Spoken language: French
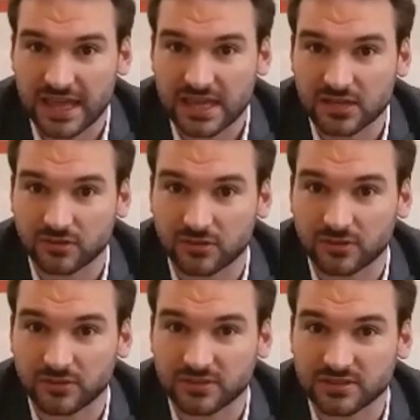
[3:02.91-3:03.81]
Et
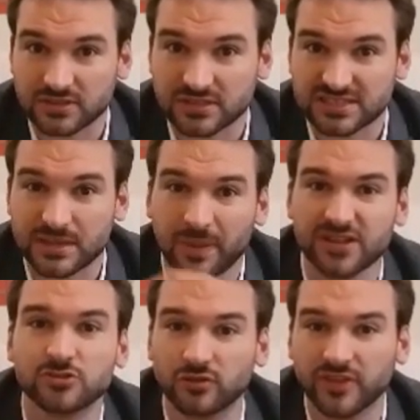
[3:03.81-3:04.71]
c'est
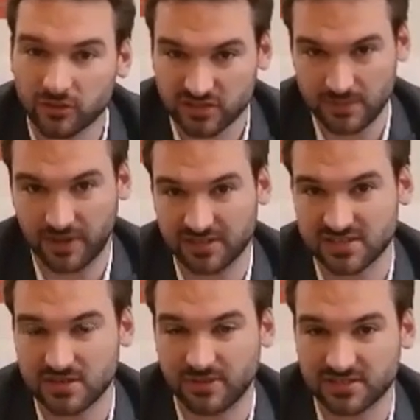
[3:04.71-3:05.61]
pas le surveillant qui
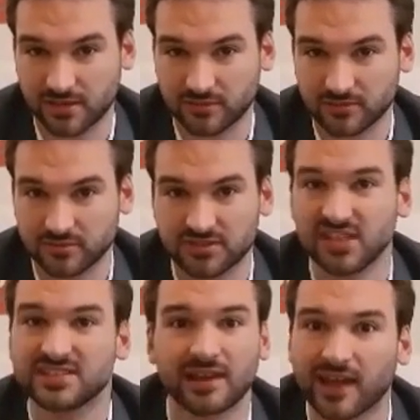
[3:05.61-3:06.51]
participe à ça,
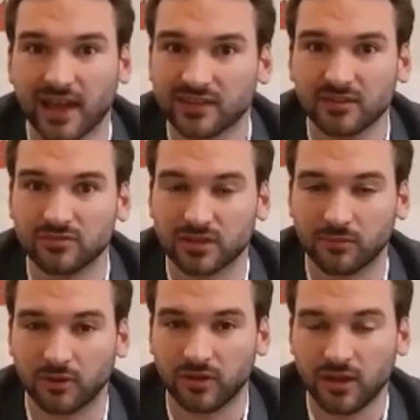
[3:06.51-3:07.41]
c'est le, le gradé
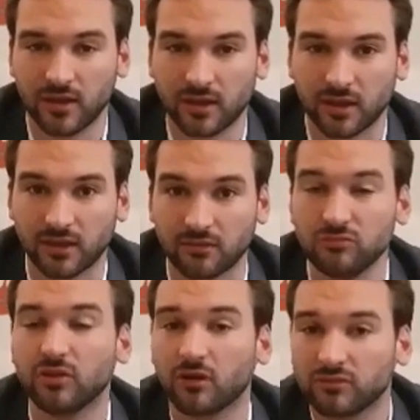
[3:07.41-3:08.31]
uniquement.
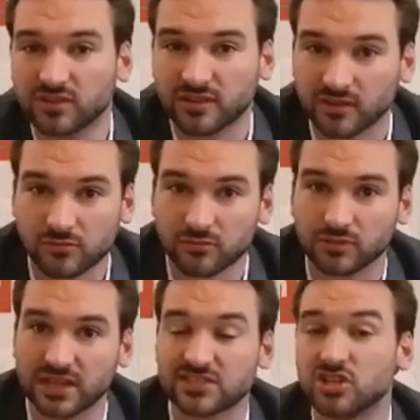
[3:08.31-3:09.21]
Et une des
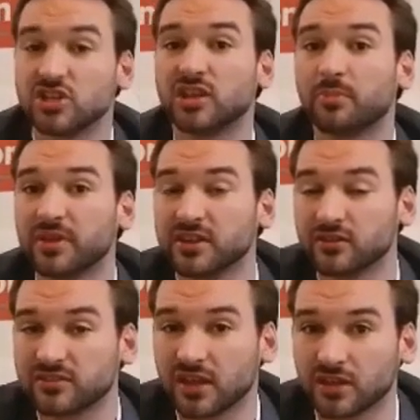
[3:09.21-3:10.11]
revendications de la CGT
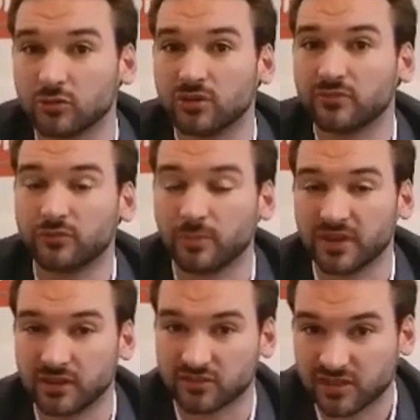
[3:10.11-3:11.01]
pénitentiaire et de FO
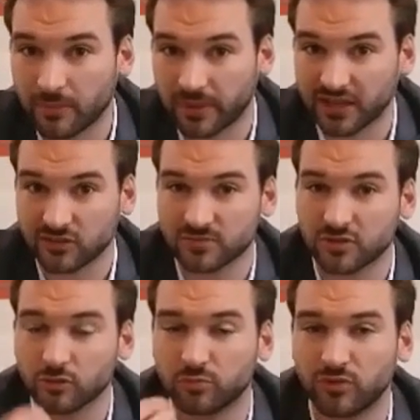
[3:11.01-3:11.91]
pénitentiaire, par
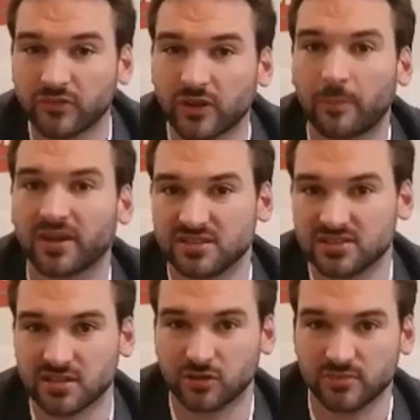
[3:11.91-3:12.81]
exemple, c'est de pouvoir faire
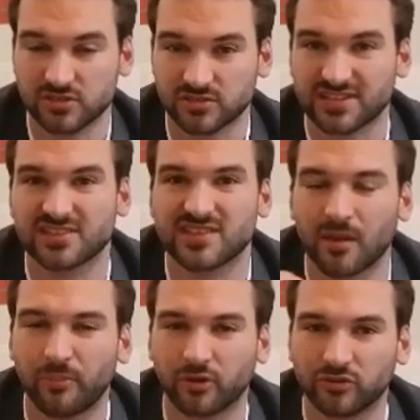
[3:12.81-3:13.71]
partie de ces commissions. Et ça,
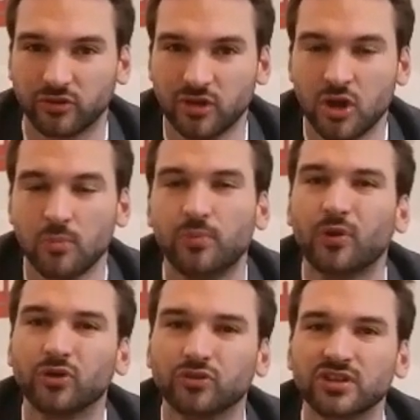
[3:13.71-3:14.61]
c'est important
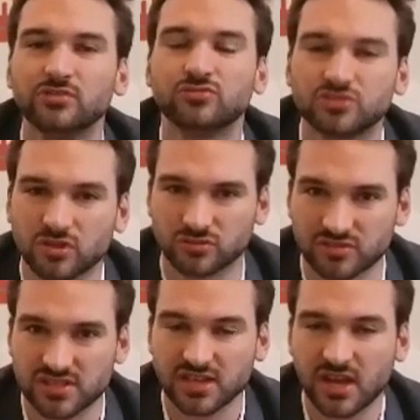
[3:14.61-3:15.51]
pour redonner du
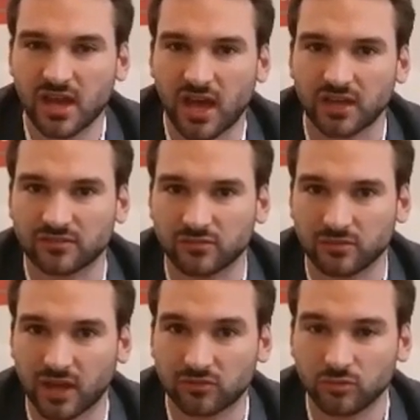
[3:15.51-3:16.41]
sens aussi à
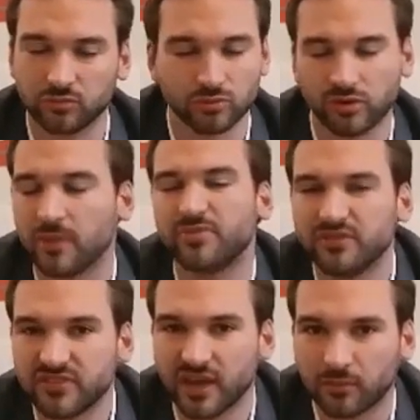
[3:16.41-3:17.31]
ce, à ce boulot. Et
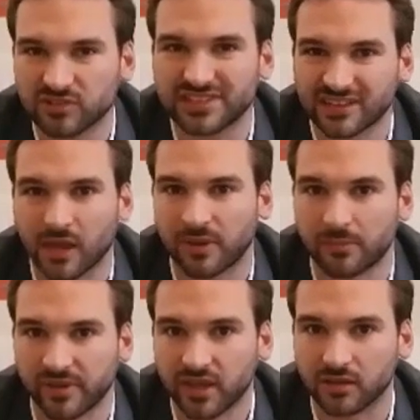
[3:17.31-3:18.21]
puis évidemment, c'est très
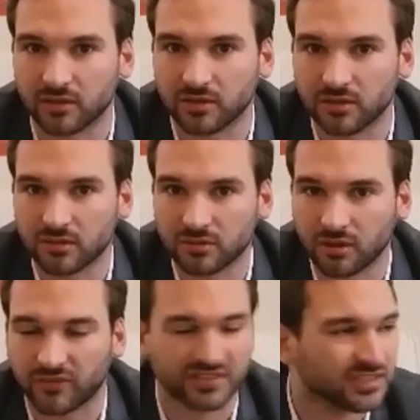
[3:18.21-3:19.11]
mal payé.
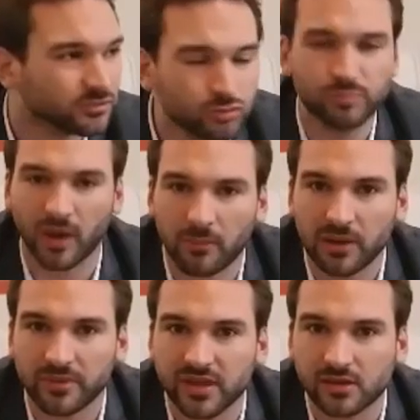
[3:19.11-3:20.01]
Enfin, c'est super
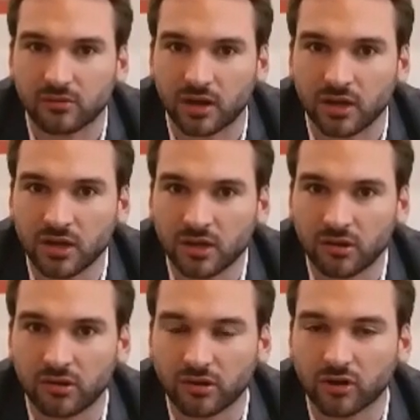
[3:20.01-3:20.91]
mal payé, quoi.
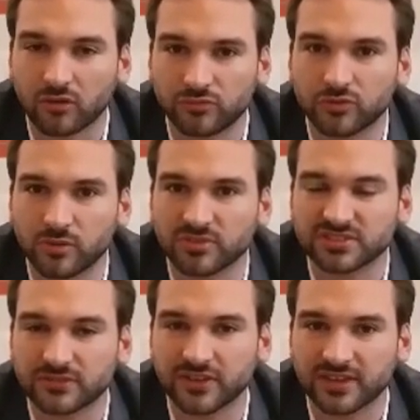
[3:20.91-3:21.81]
Euh, quand vous
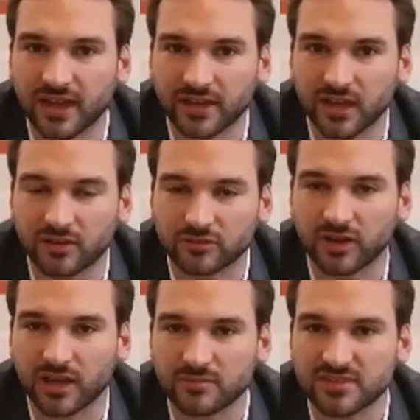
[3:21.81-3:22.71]
commencez votre carrière
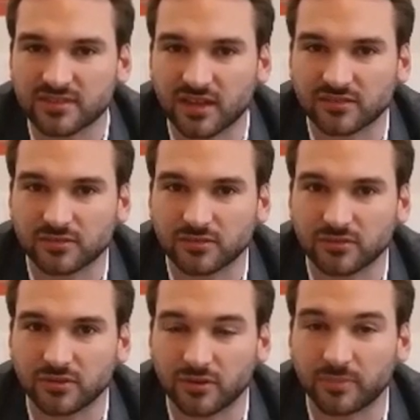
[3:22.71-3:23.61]
dans
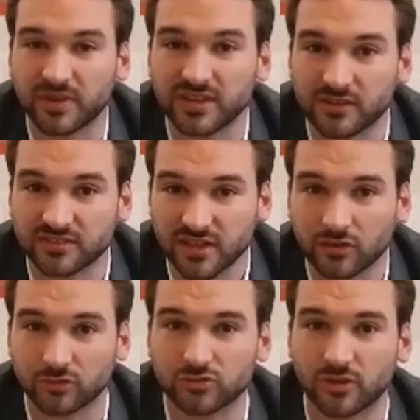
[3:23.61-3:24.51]
l'administration euh,
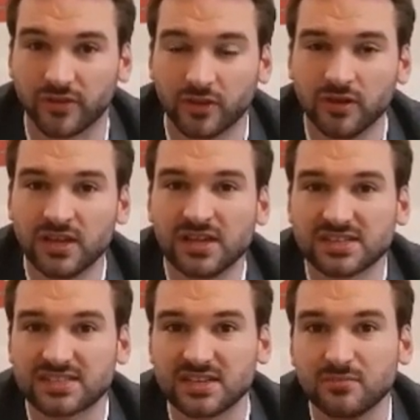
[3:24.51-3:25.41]
pénitentiaire en tant que surveillant,
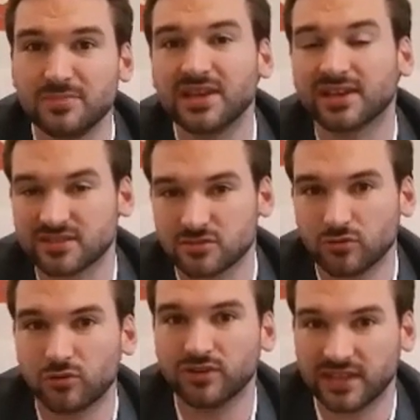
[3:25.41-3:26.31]
c'est
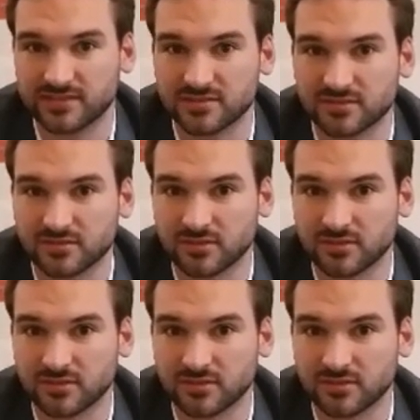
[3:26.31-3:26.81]
1400 euros net.